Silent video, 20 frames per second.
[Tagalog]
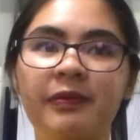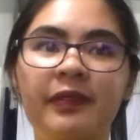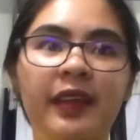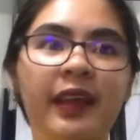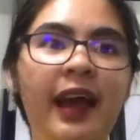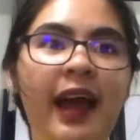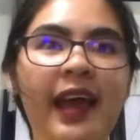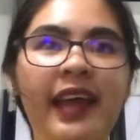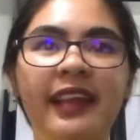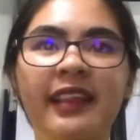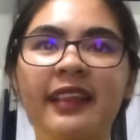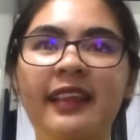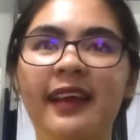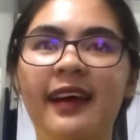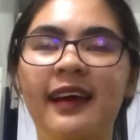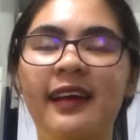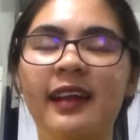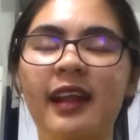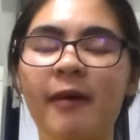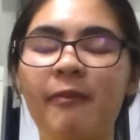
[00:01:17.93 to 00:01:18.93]
kahit
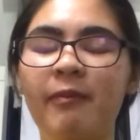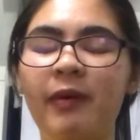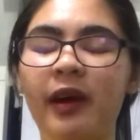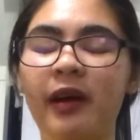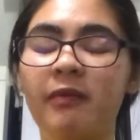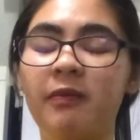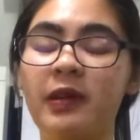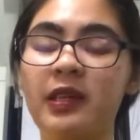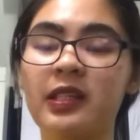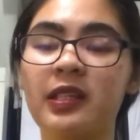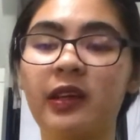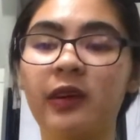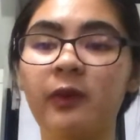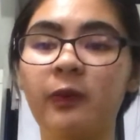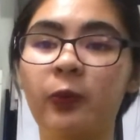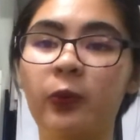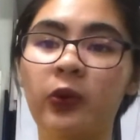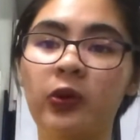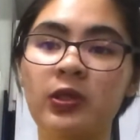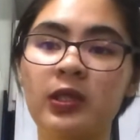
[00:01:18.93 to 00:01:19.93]
na napaka-busy ko
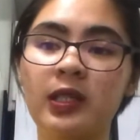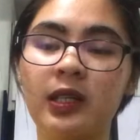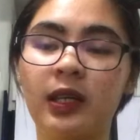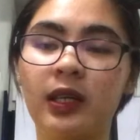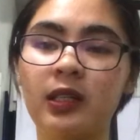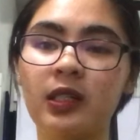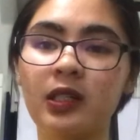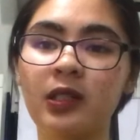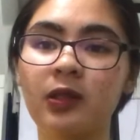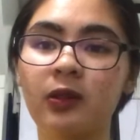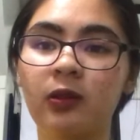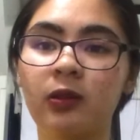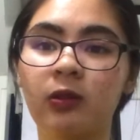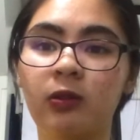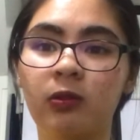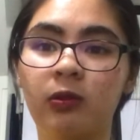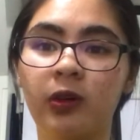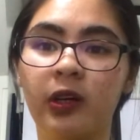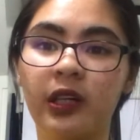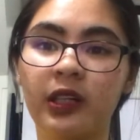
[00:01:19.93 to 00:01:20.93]
po sa
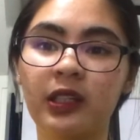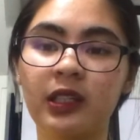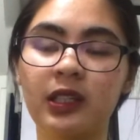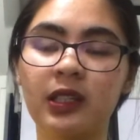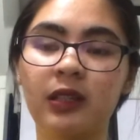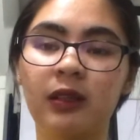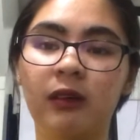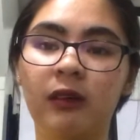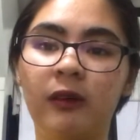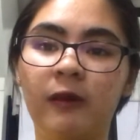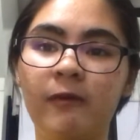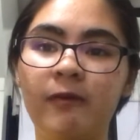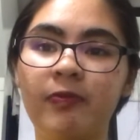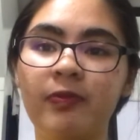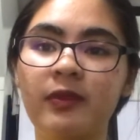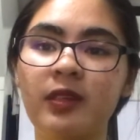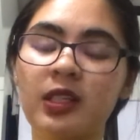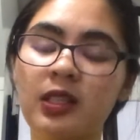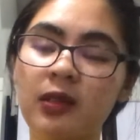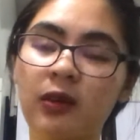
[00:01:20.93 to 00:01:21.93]
school works ko,
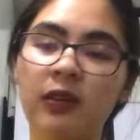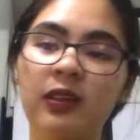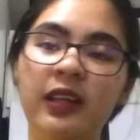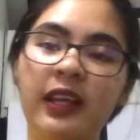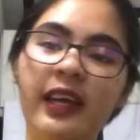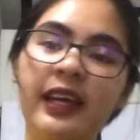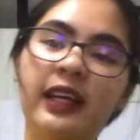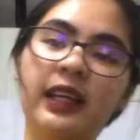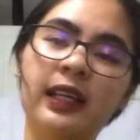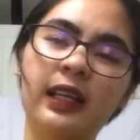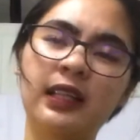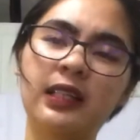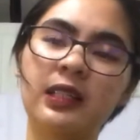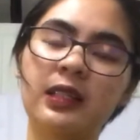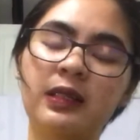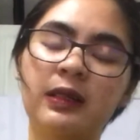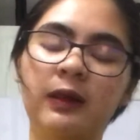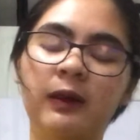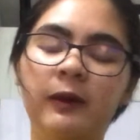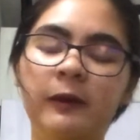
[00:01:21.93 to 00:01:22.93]
sa online class
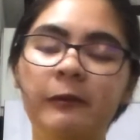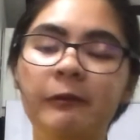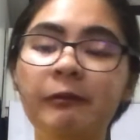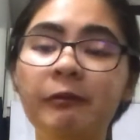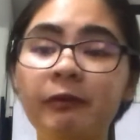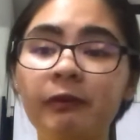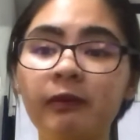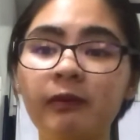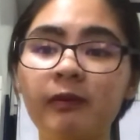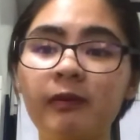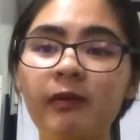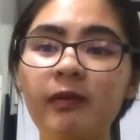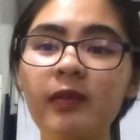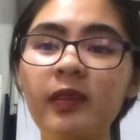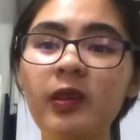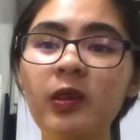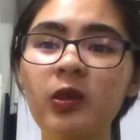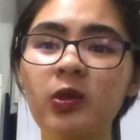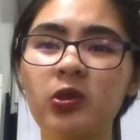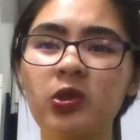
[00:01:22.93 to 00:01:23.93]
ko,
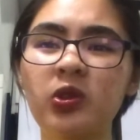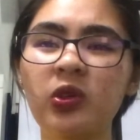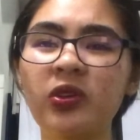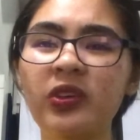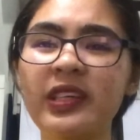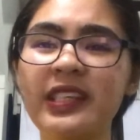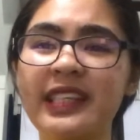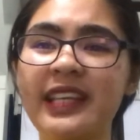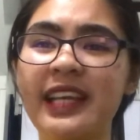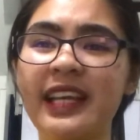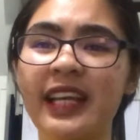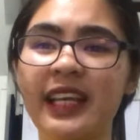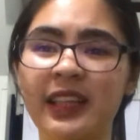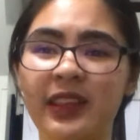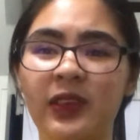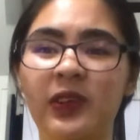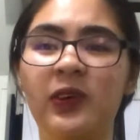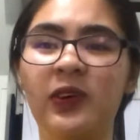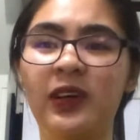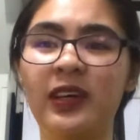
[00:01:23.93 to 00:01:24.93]
gusto ko isingit
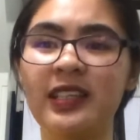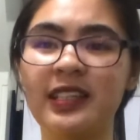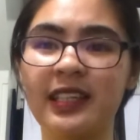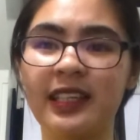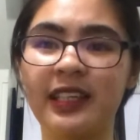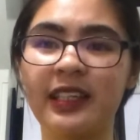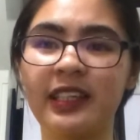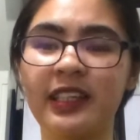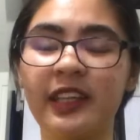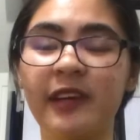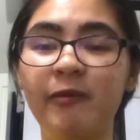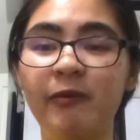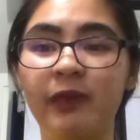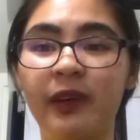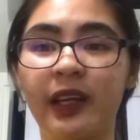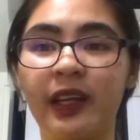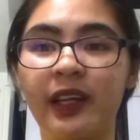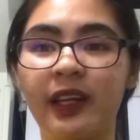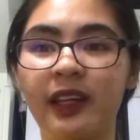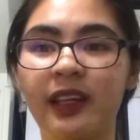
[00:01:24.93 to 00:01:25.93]
to kasi,
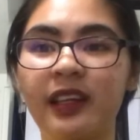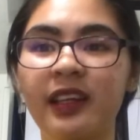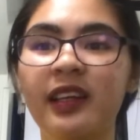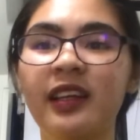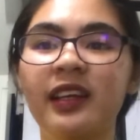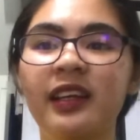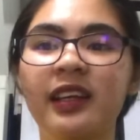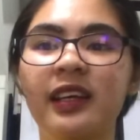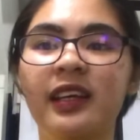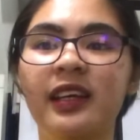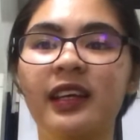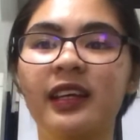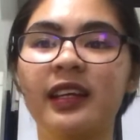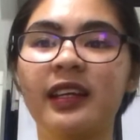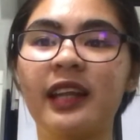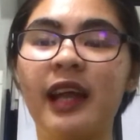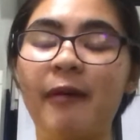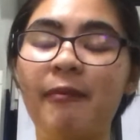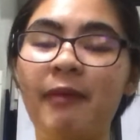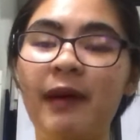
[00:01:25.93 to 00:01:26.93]
syempre,
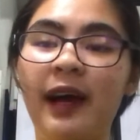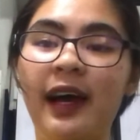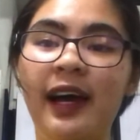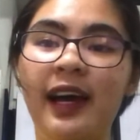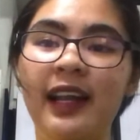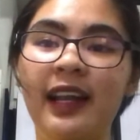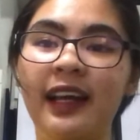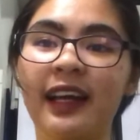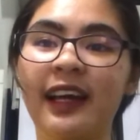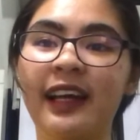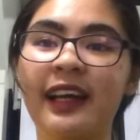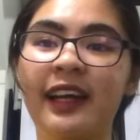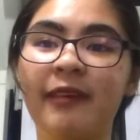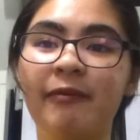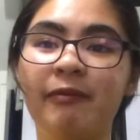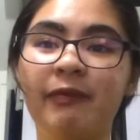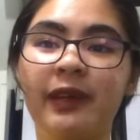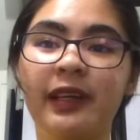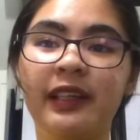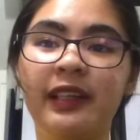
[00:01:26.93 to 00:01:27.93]
napakahalaga ng
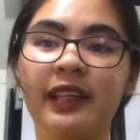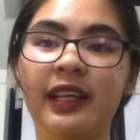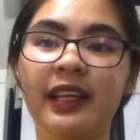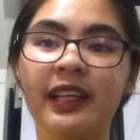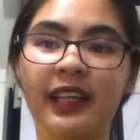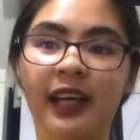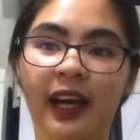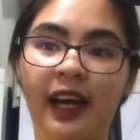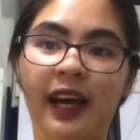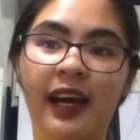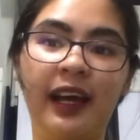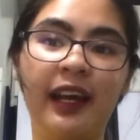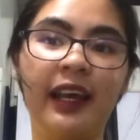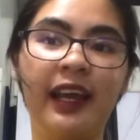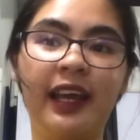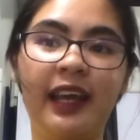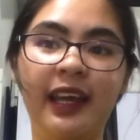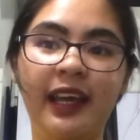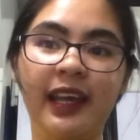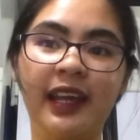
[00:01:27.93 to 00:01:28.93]
birthday ng
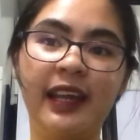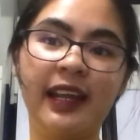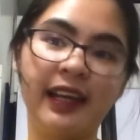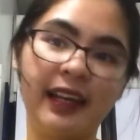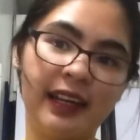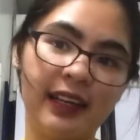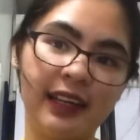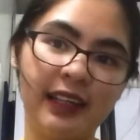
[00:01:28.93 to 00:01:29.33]
aking ina.